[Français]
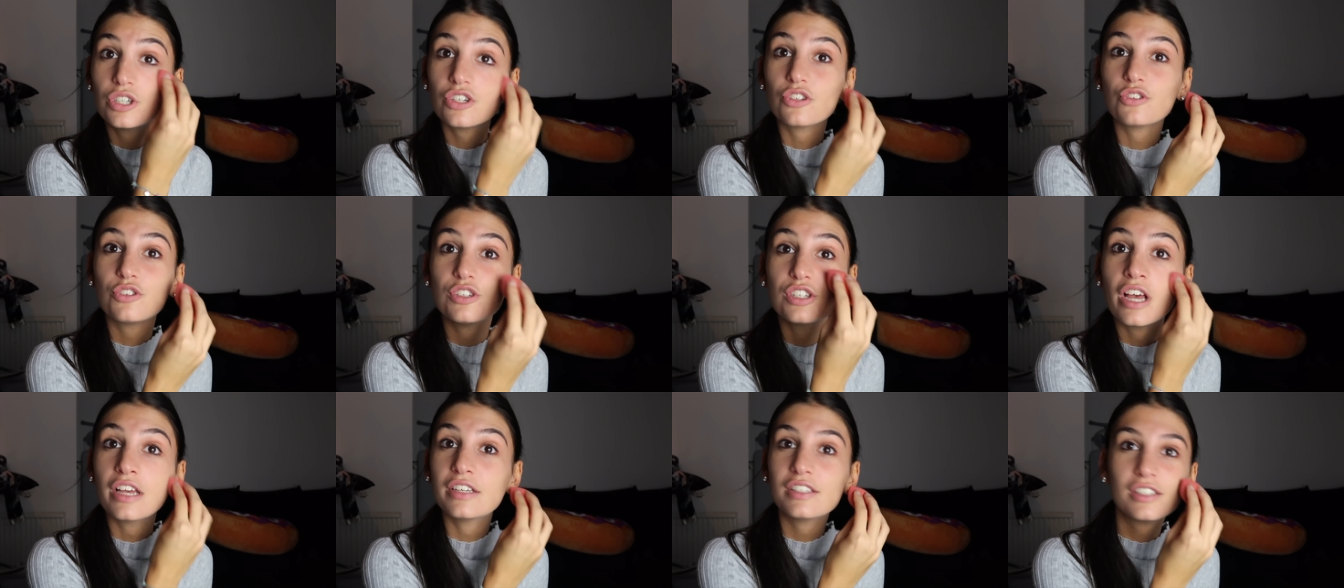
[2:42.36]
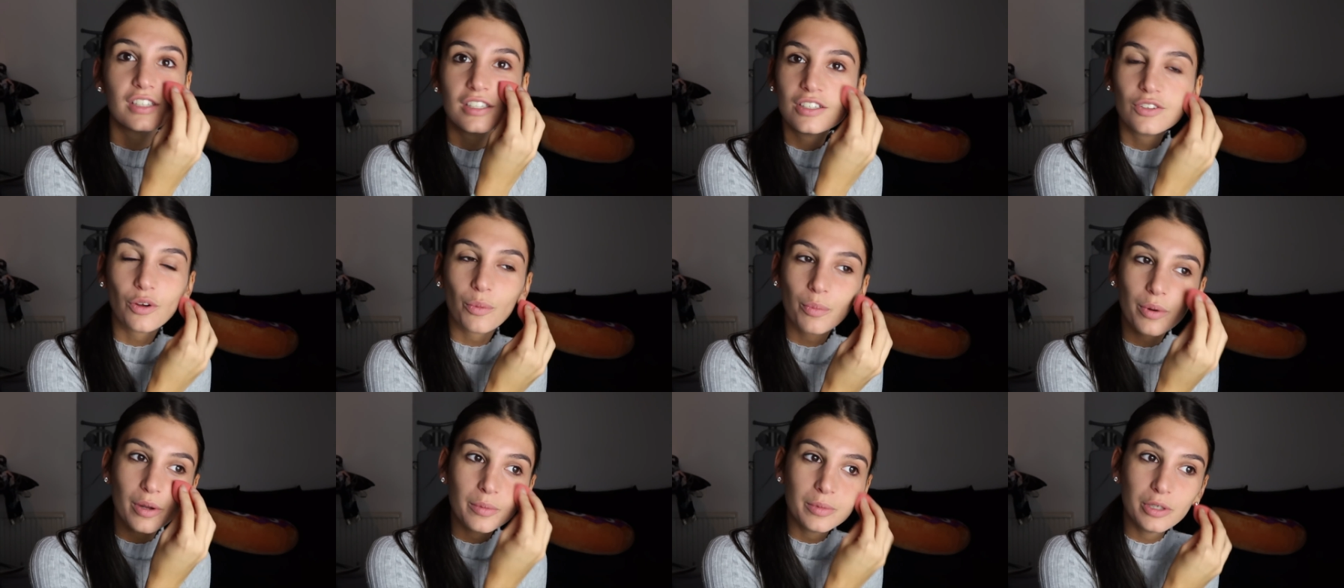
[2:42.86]
je suis assise
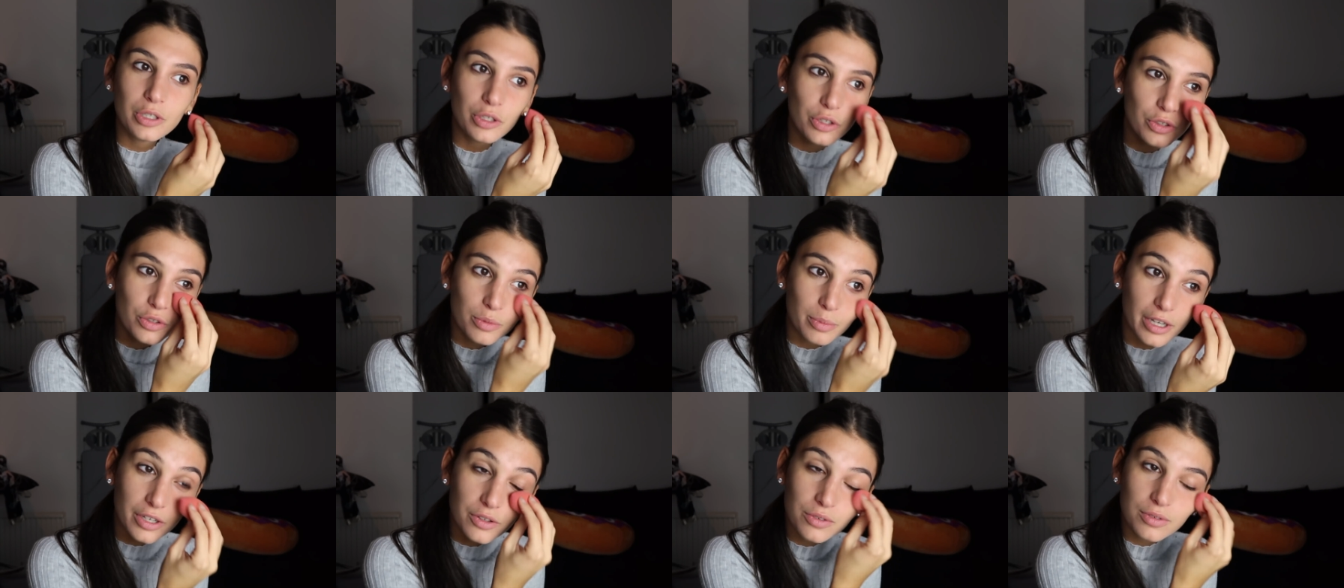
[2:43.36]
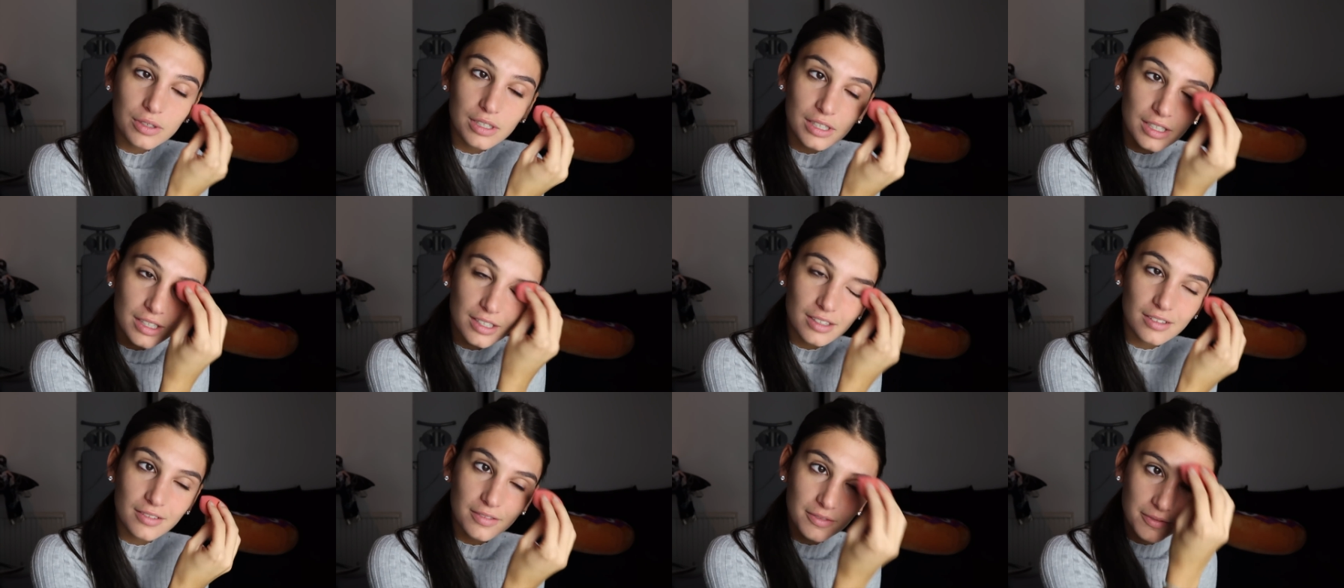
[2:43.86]
en plein milieu de ma
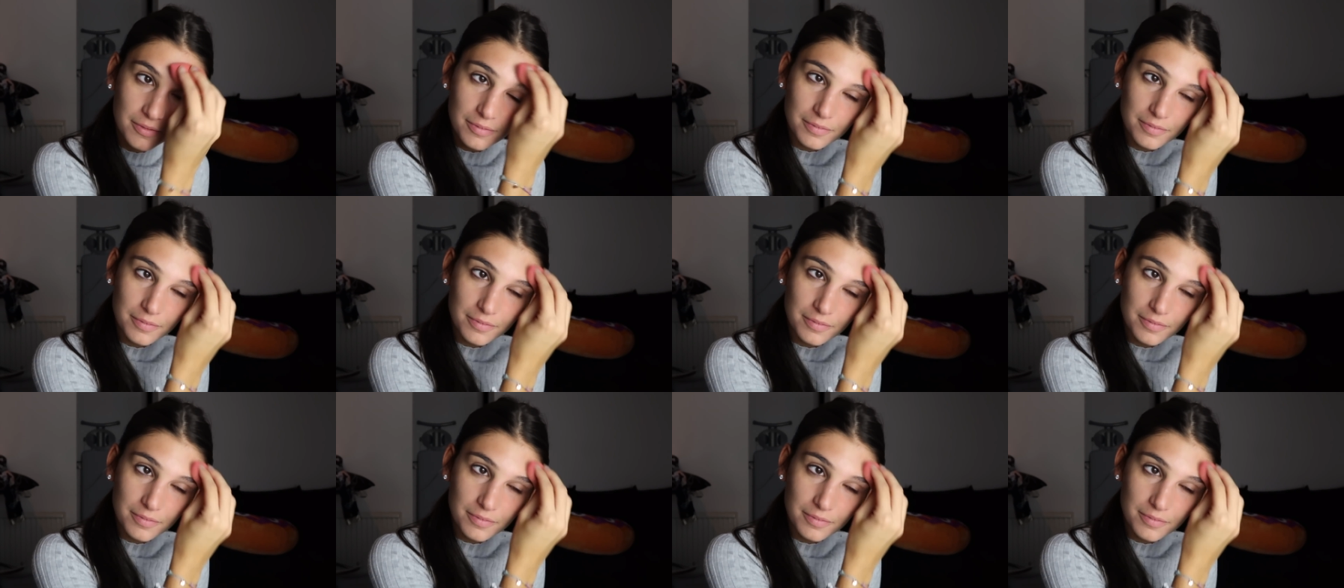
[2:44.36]
cuisine.